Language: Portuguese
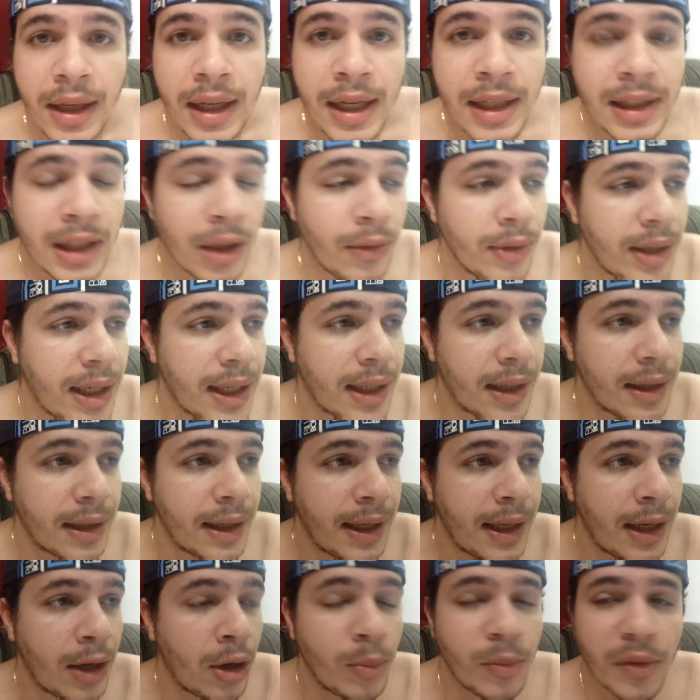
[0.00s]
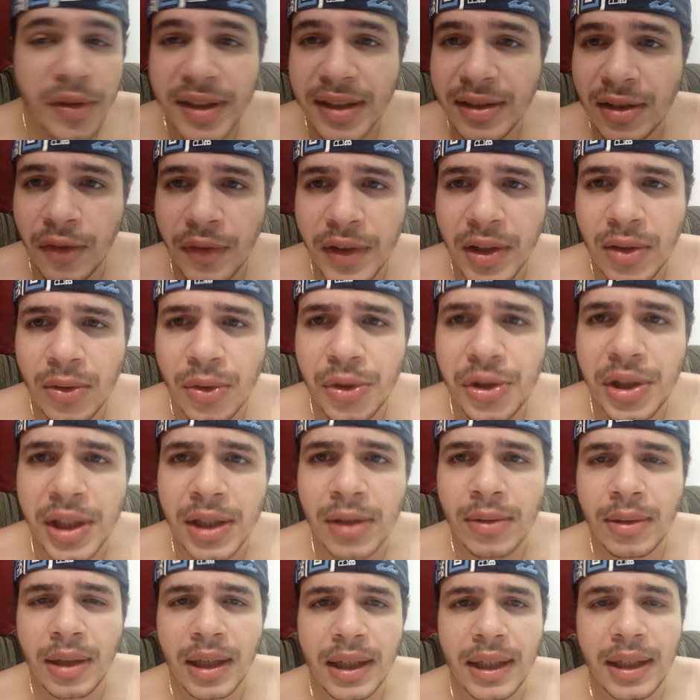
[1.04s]
Então, cara, é, como vocês estão vendo no
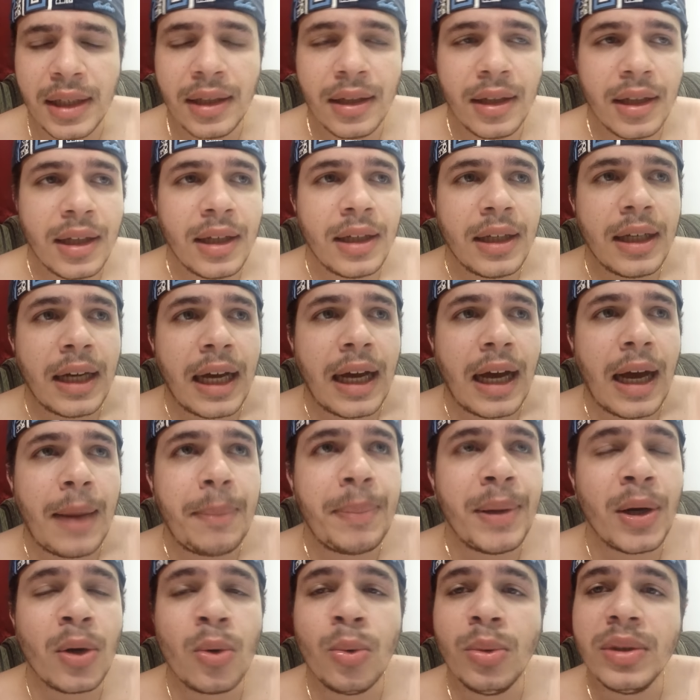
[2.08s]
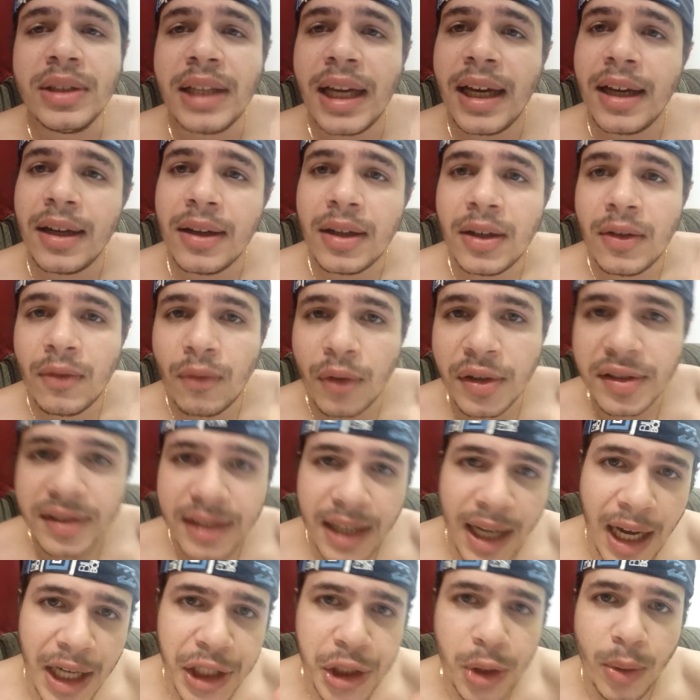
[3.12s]
título aí, a pergunta é,
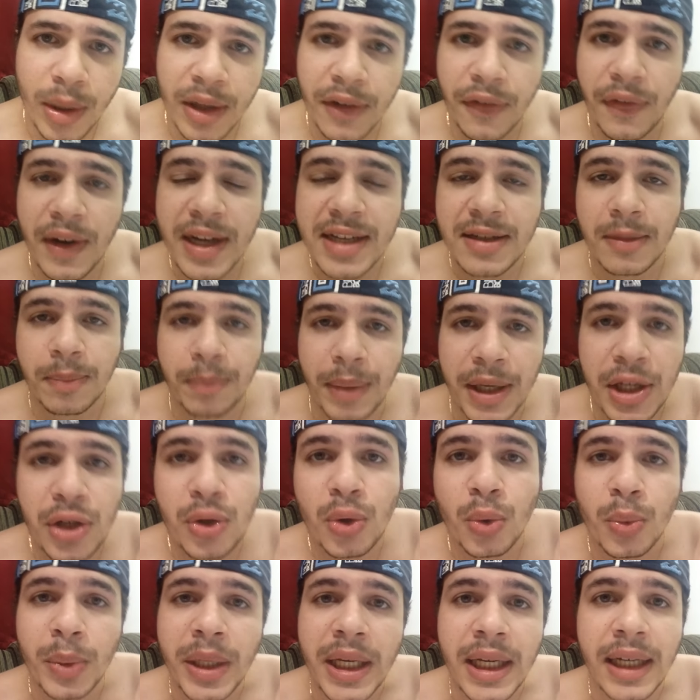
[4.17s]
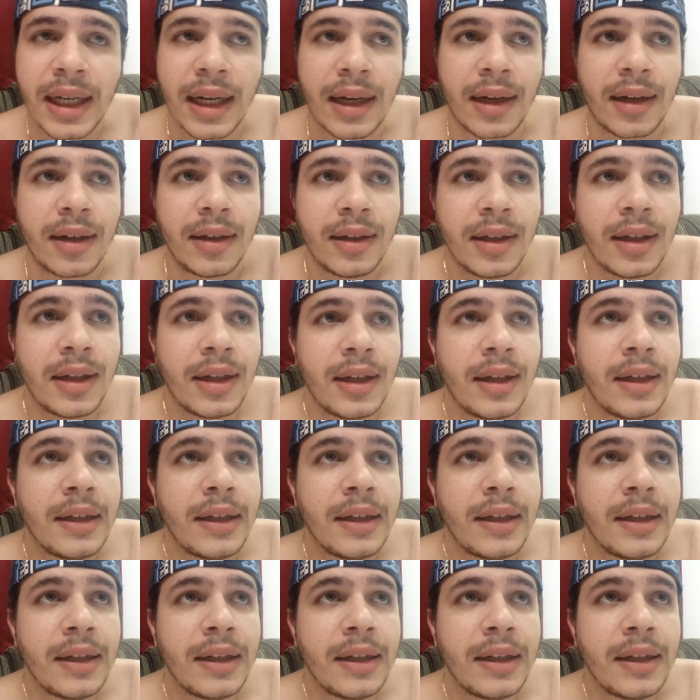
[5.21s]
você acha o Warface pay to win, cara?